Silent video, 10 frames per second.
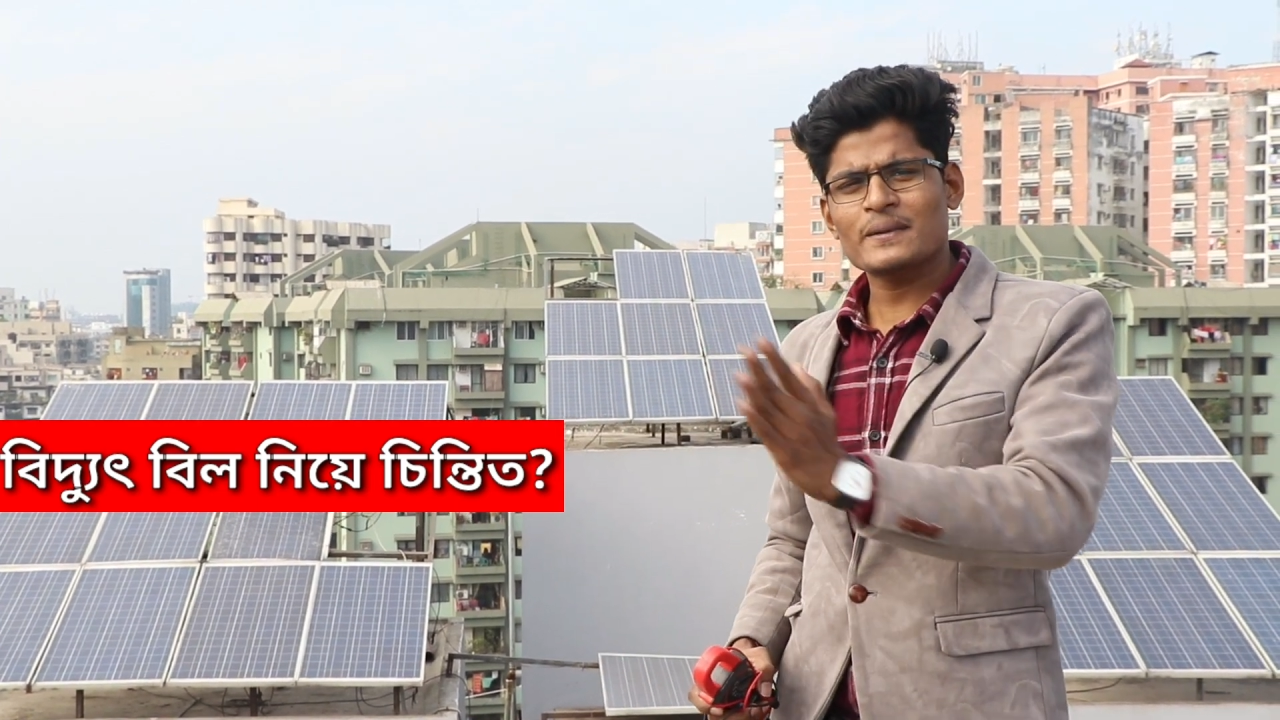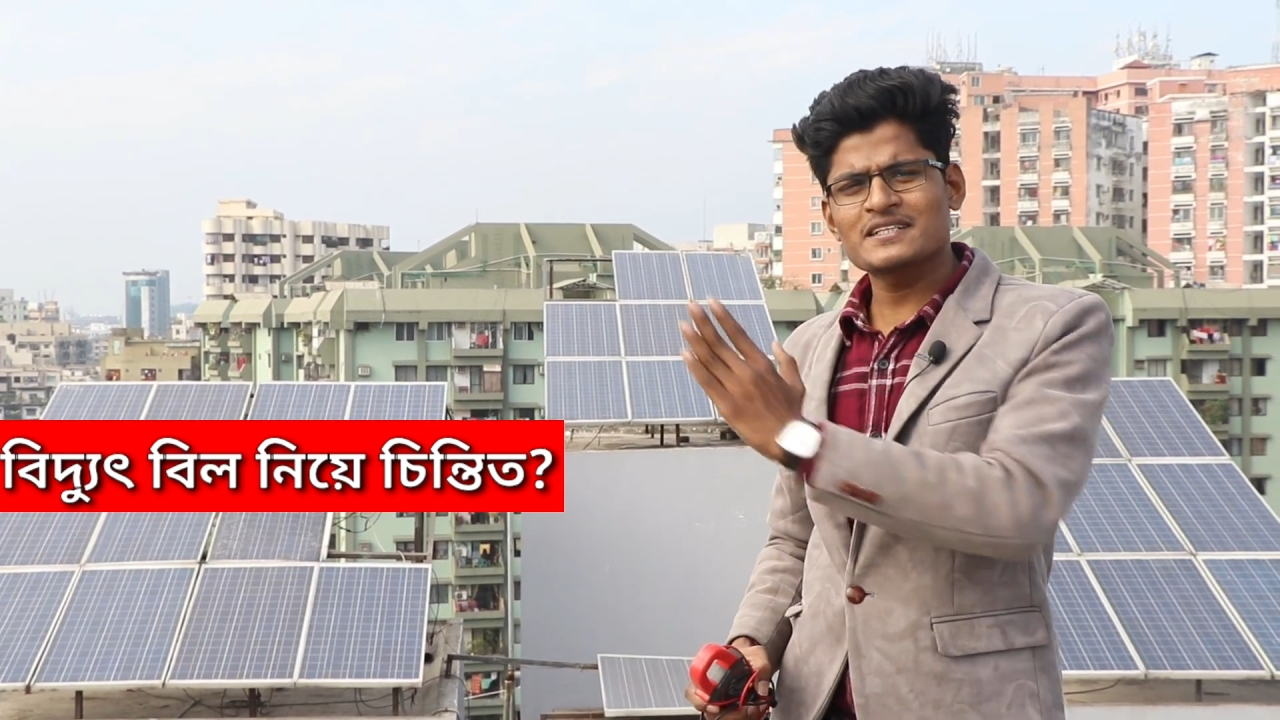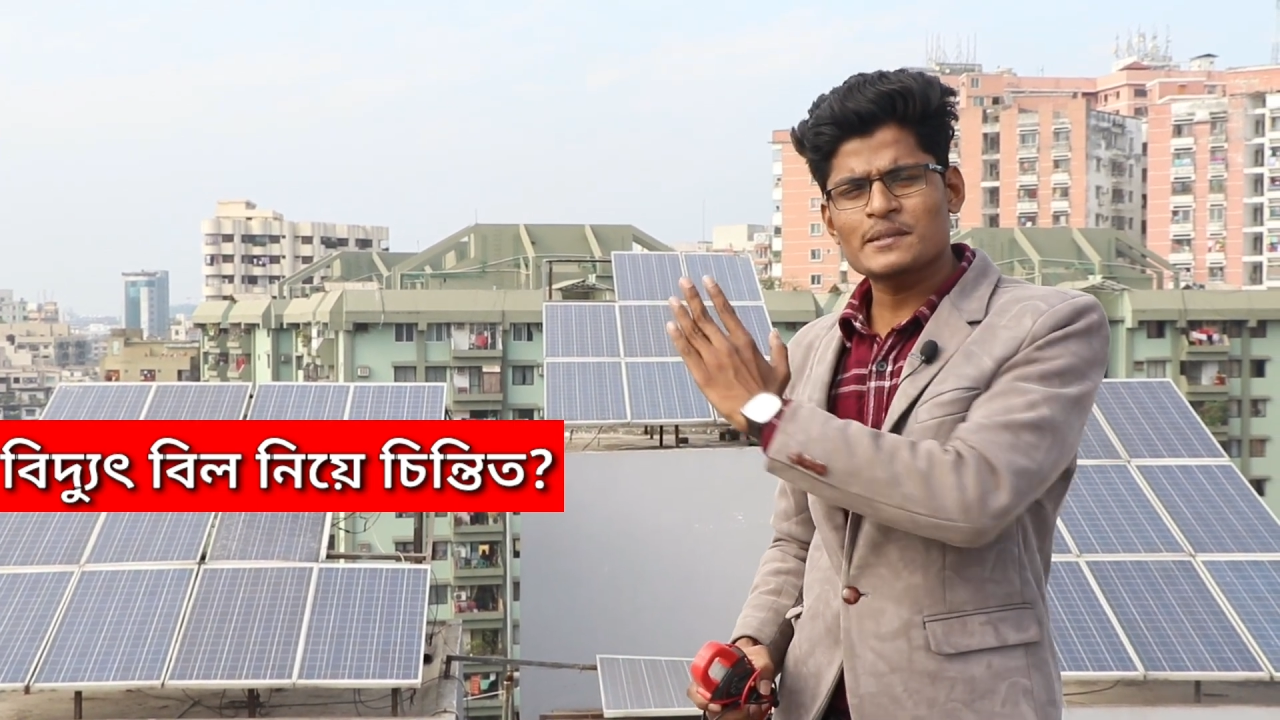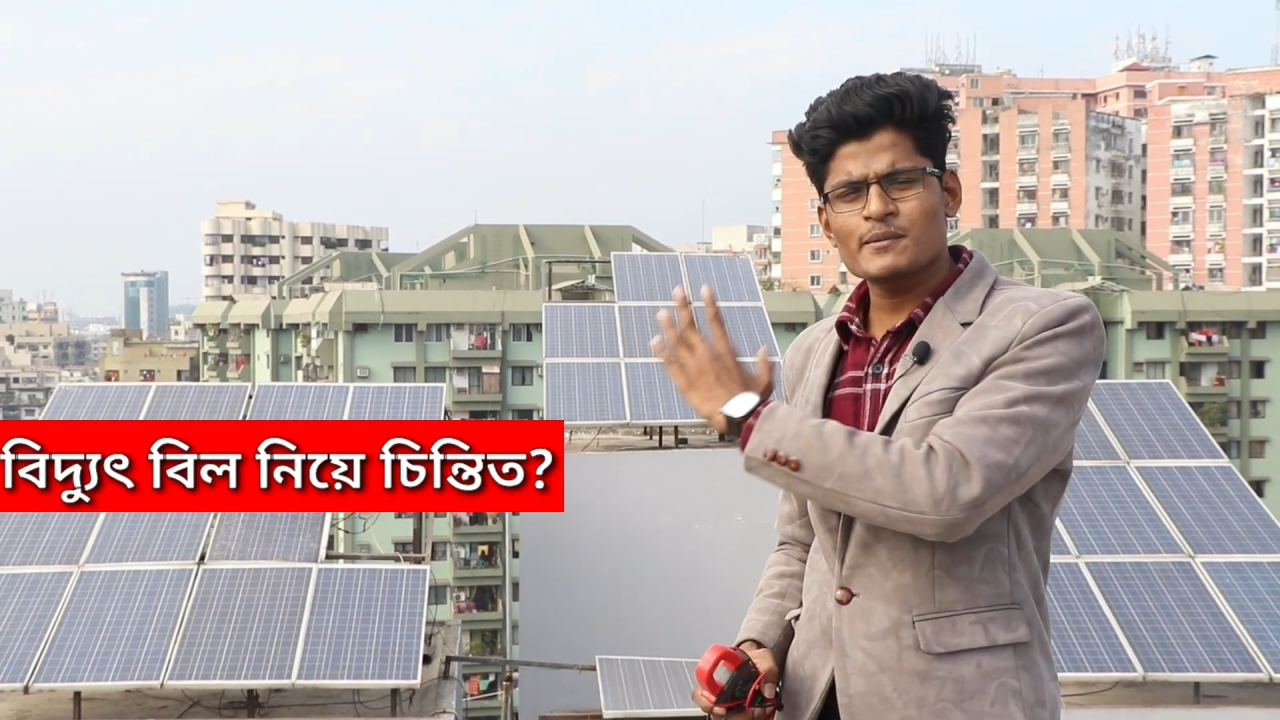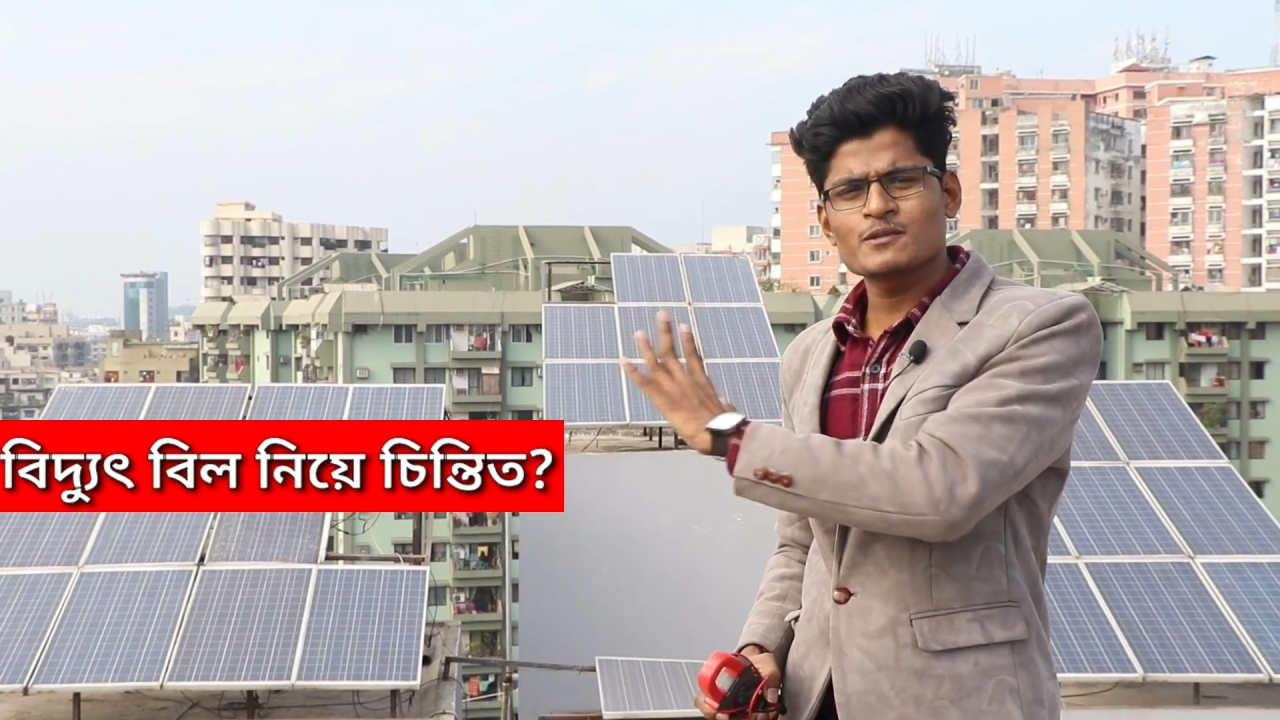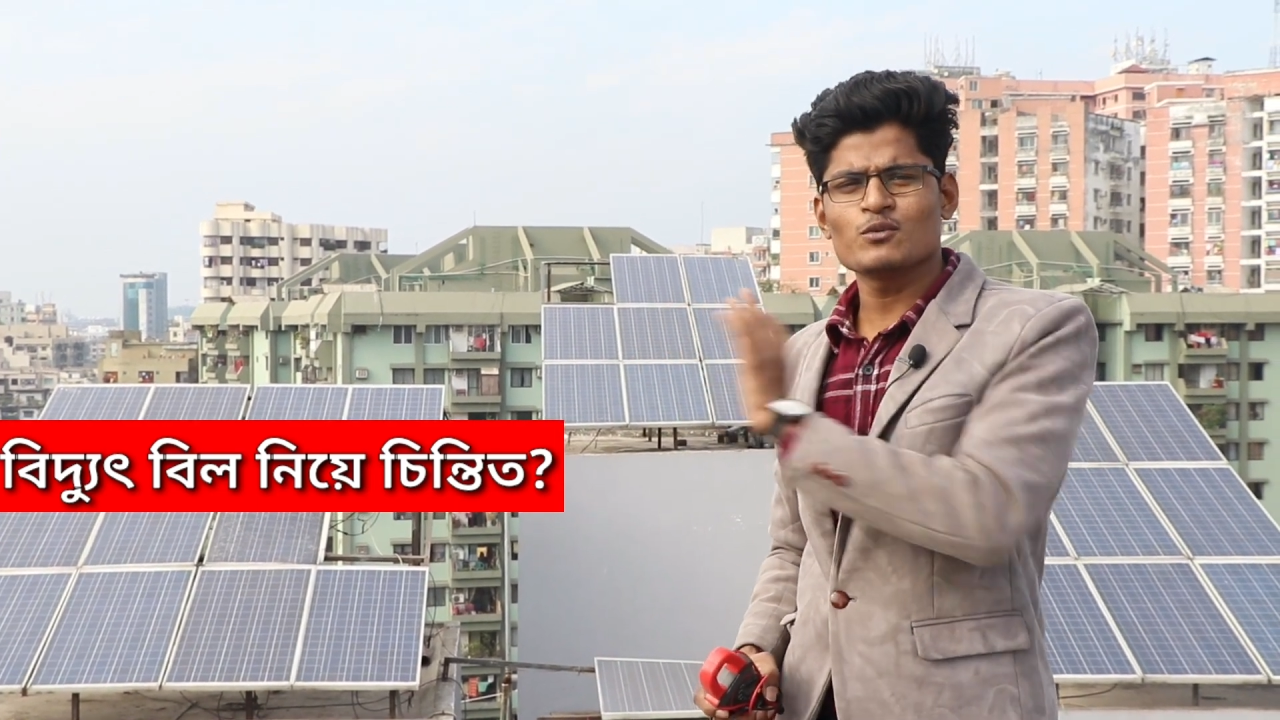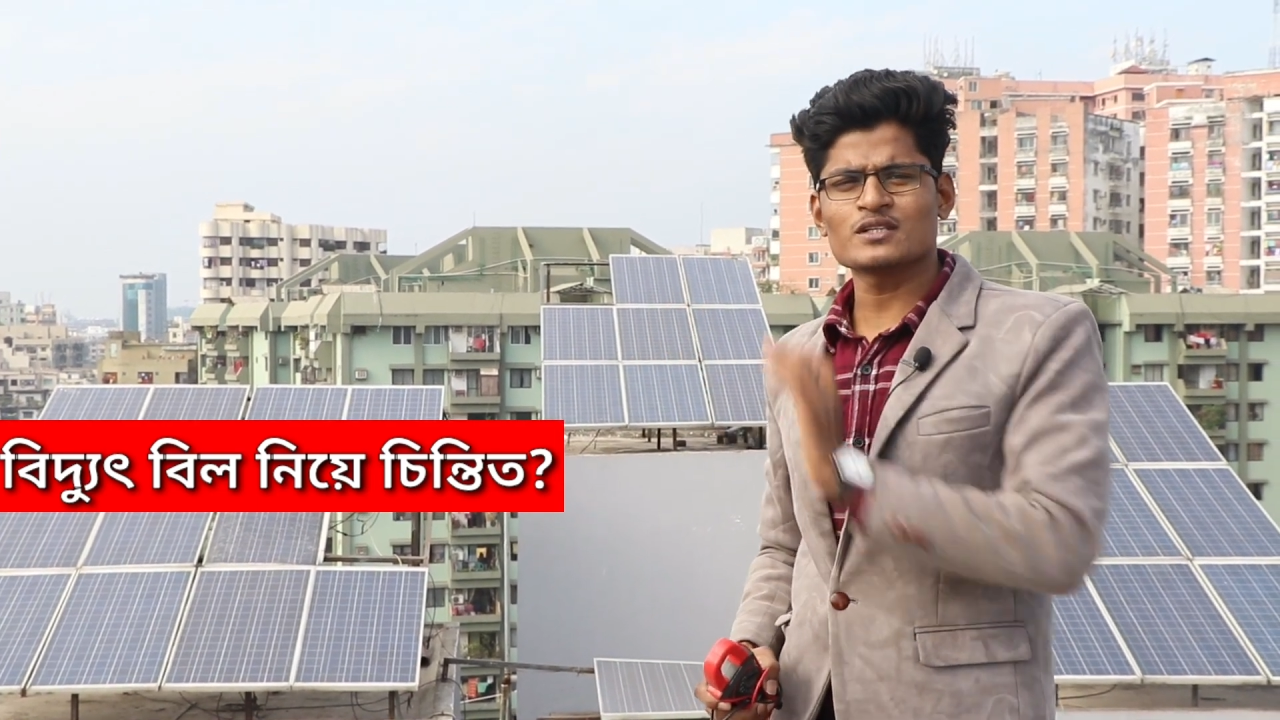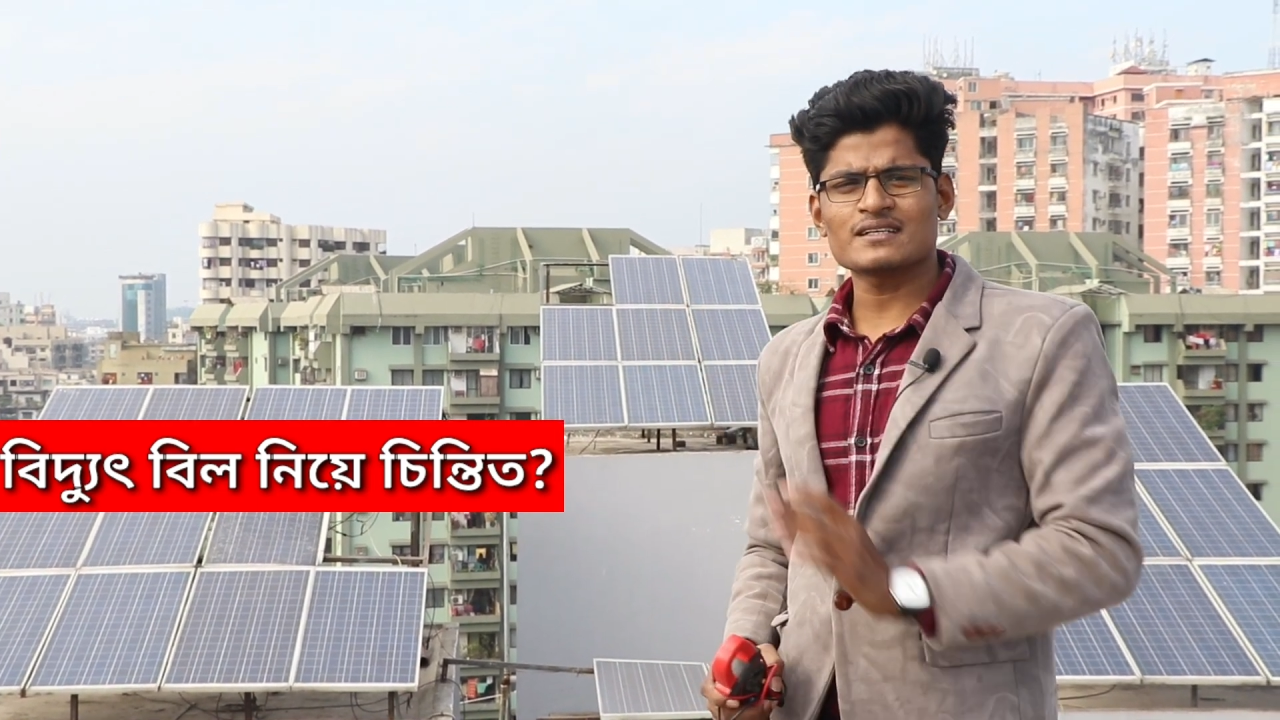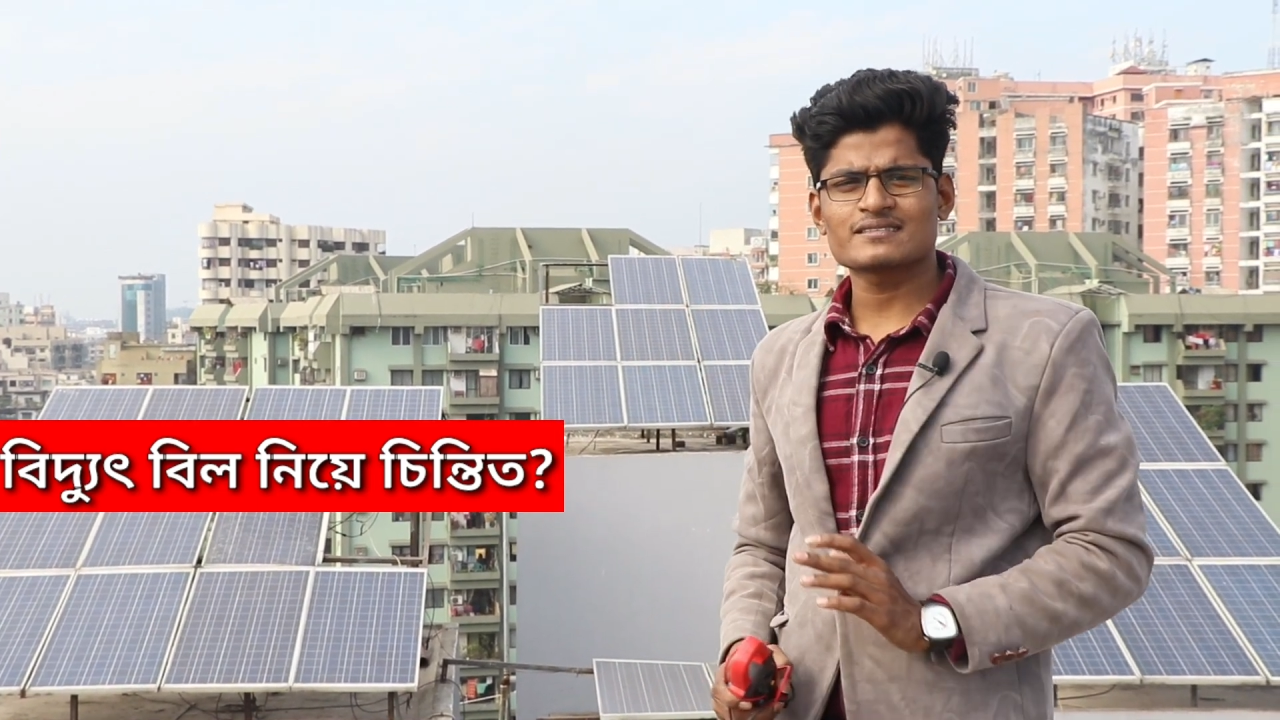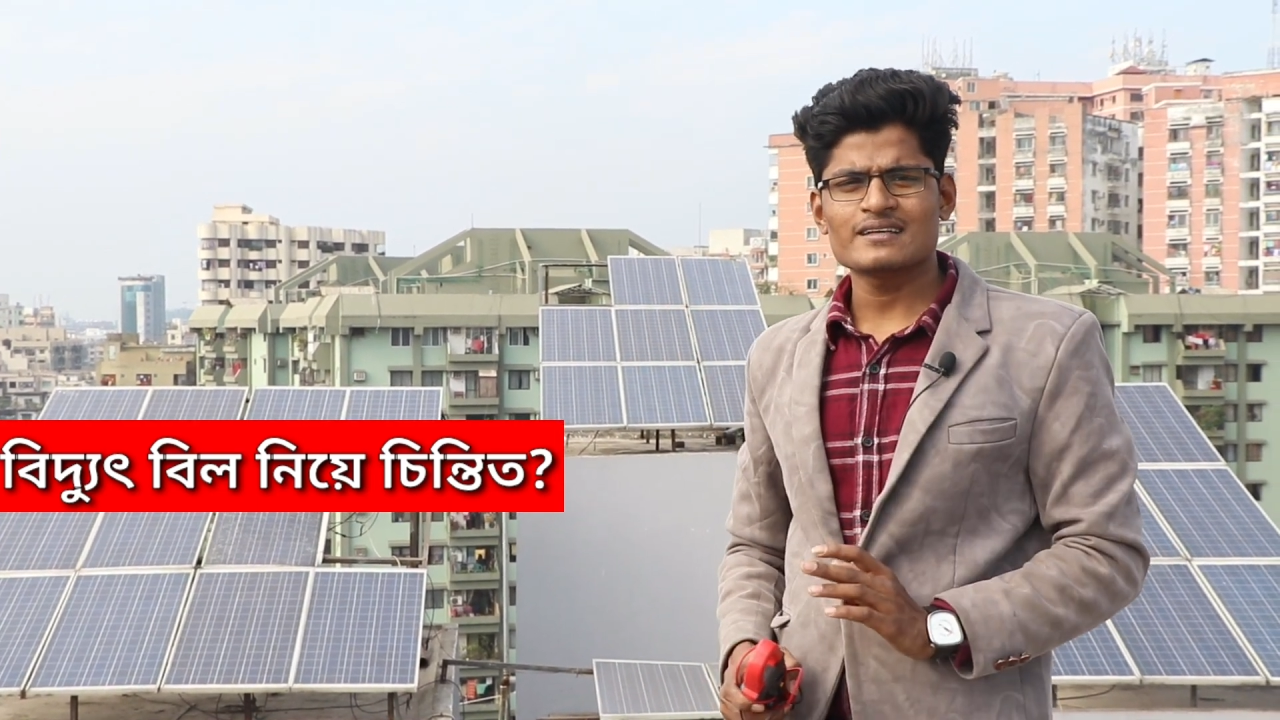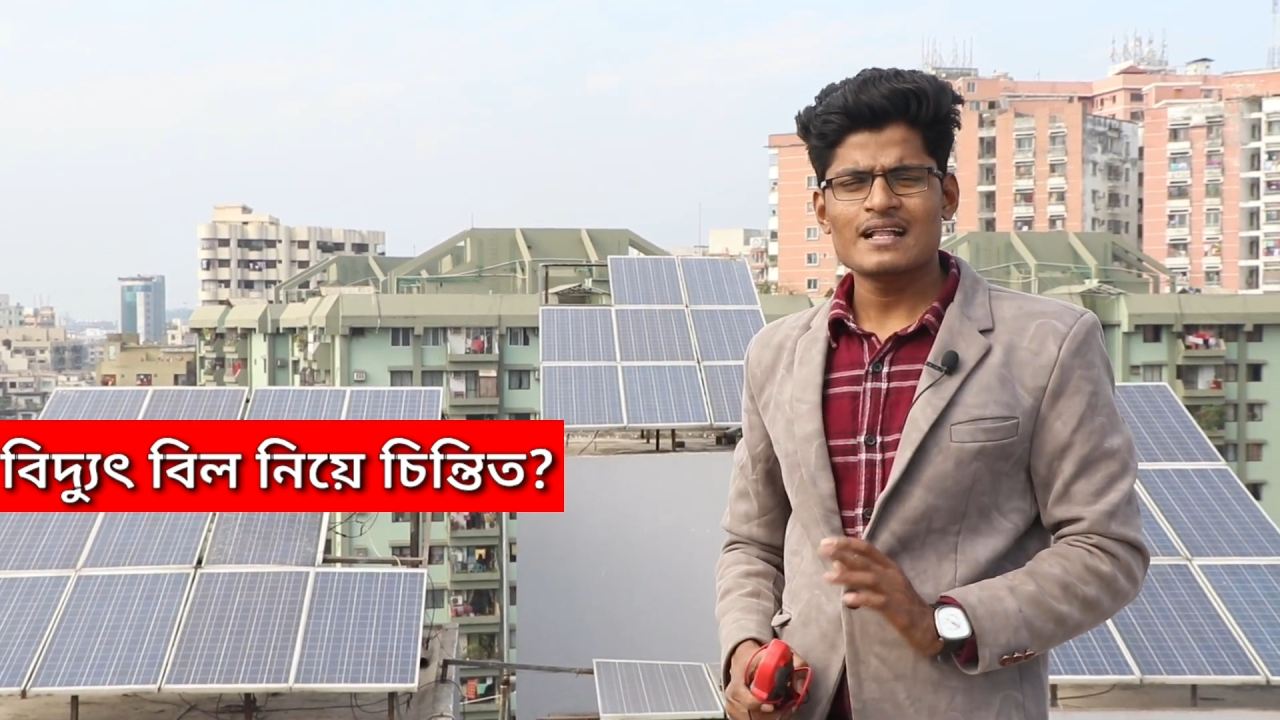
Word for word: প্যানেলটি পাবেন বোনাস